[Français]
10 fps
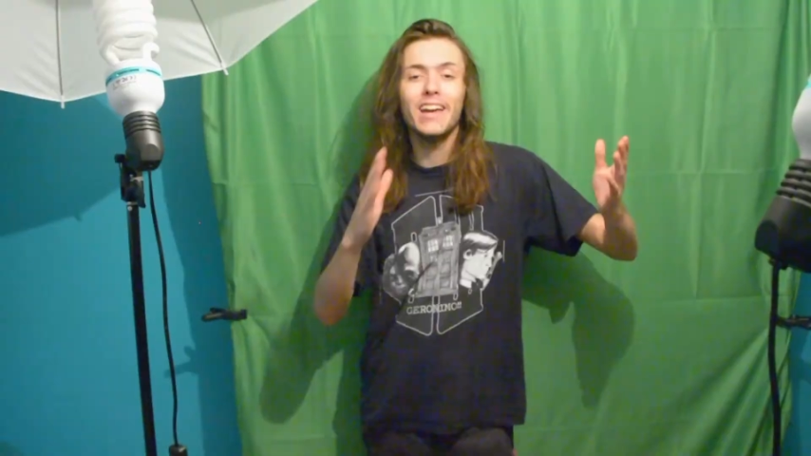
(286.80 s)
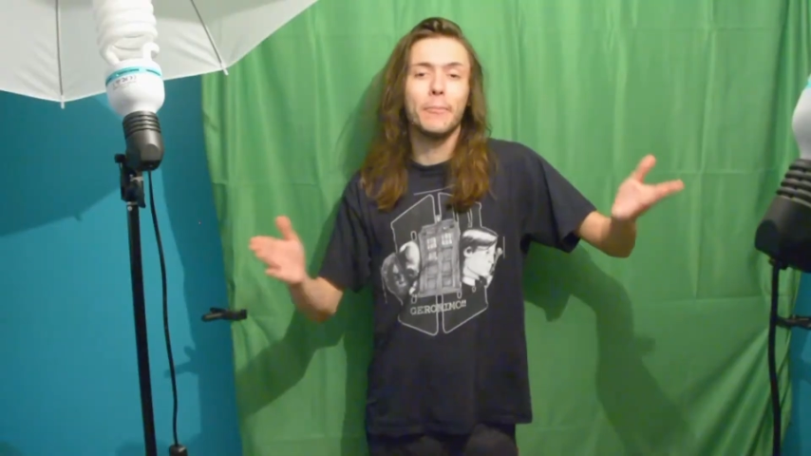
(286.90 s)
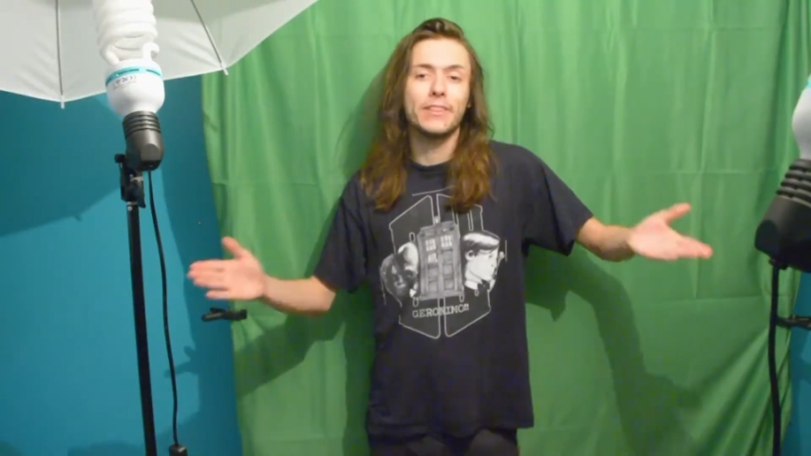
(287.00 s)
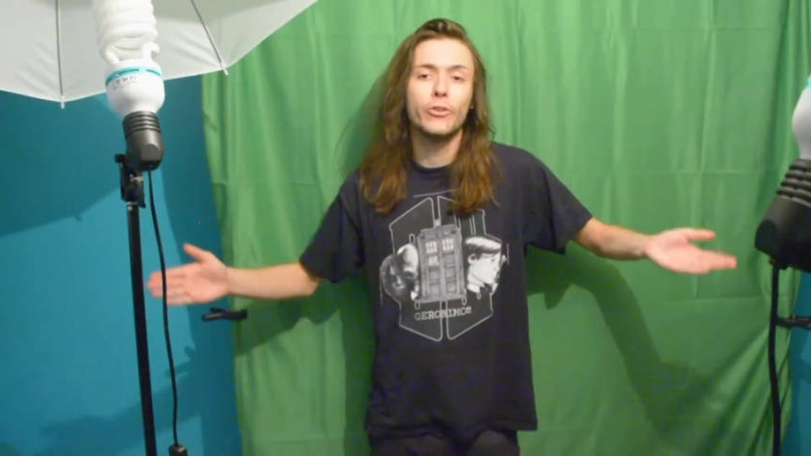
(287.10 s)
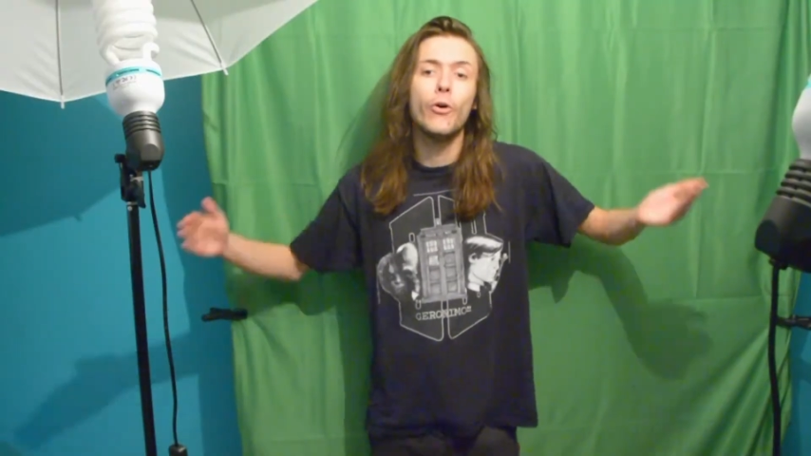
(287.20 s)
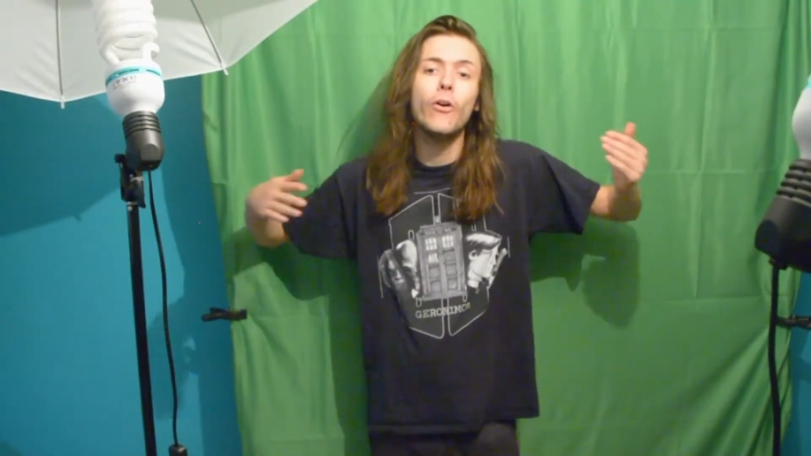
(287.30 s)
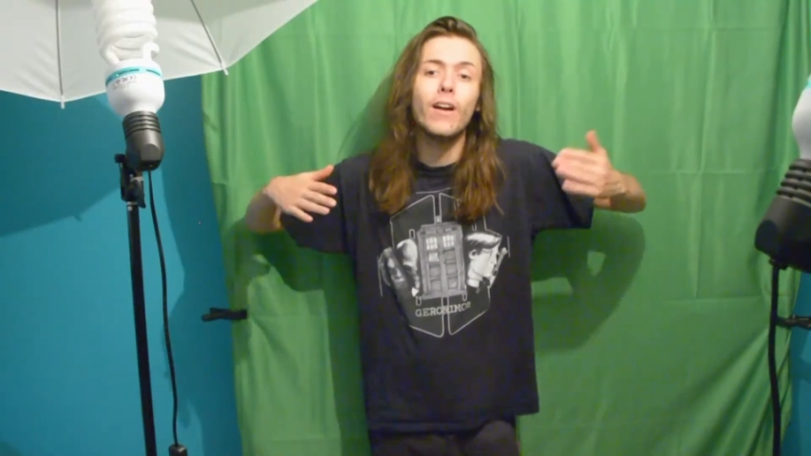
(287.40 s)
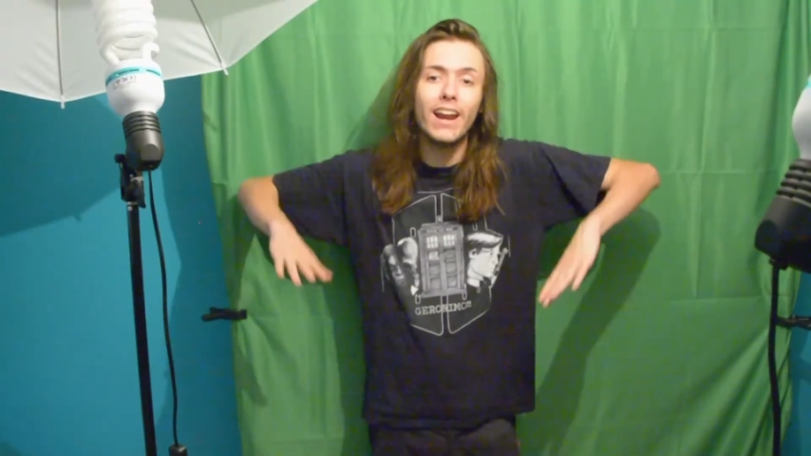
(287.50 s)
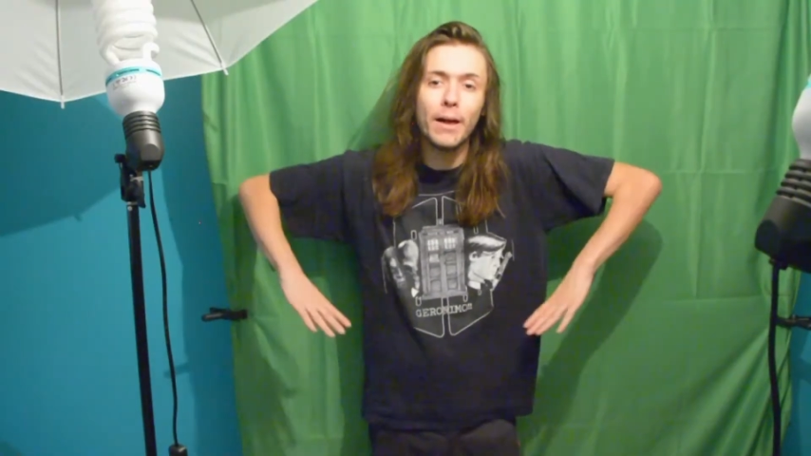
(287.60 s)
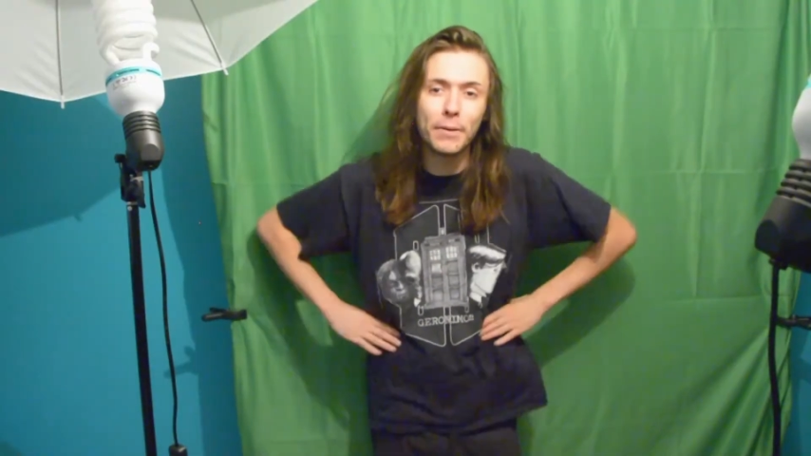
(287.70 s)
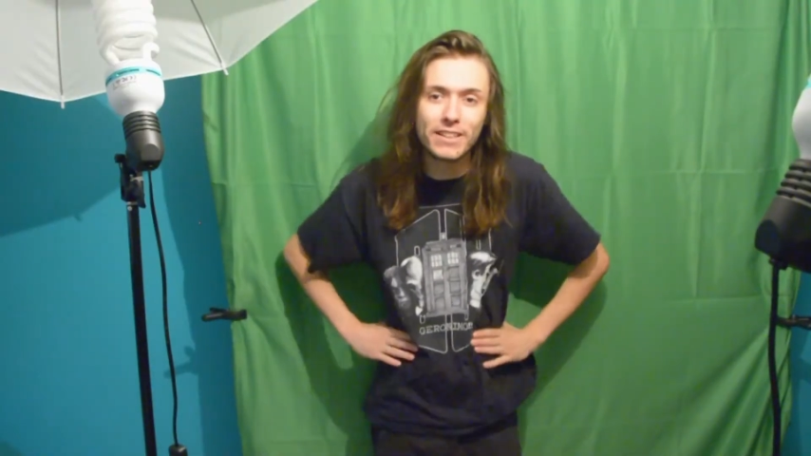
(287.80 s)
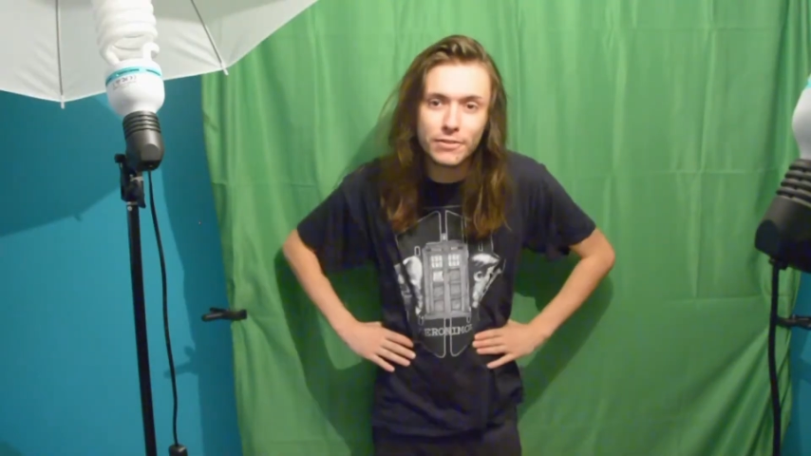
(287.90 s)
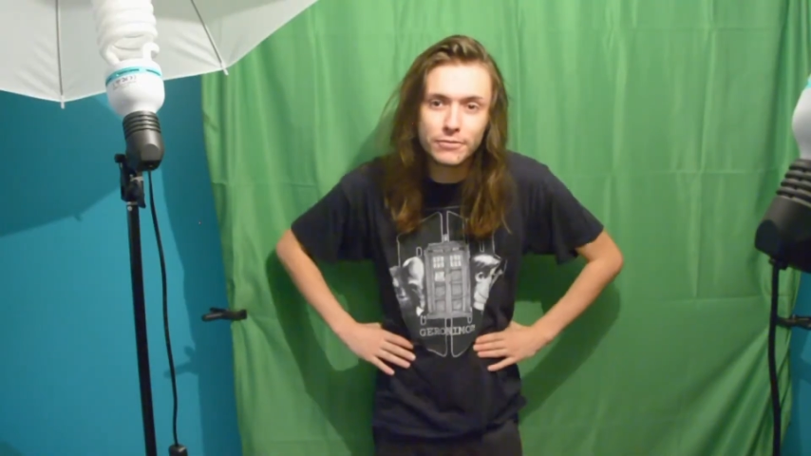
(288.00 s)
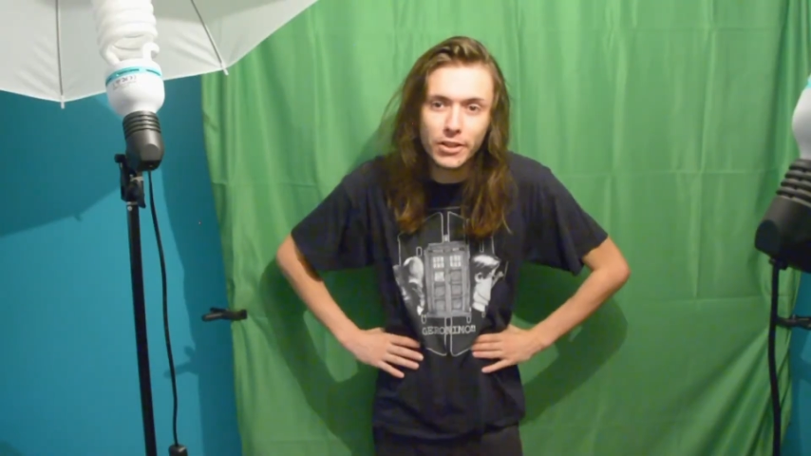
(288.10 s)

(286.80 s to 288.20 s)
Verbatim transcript: Et maintenant, la partie que